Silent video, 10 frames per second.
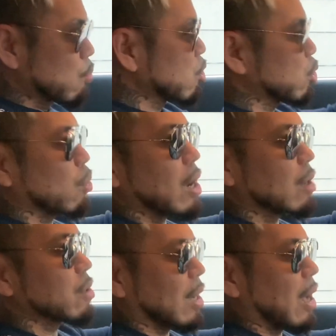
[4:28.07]
標が
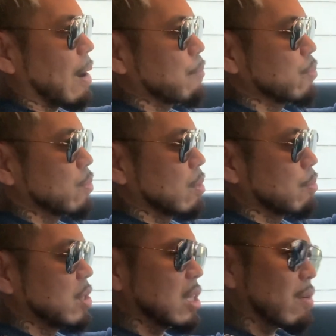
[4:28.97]
あるから、
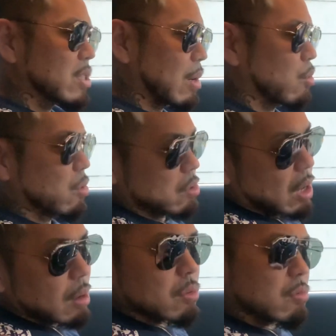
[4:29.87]
みんなはさ、こう、
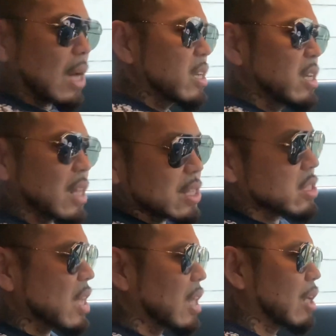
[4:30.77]
うわ、いいな、
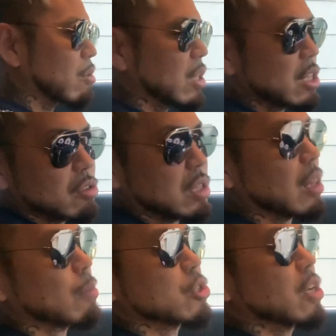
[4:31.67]
すげえな、とか言って
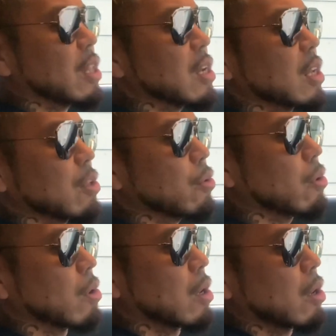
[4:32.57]
るかもしれないけれ
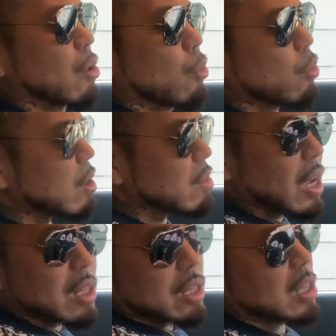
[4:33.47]
ど、俺の
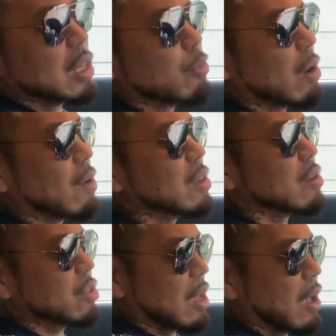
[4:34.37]
中で何にも変わんな
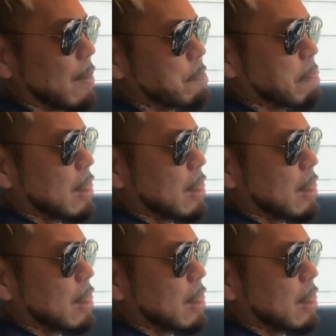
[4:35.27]
くて、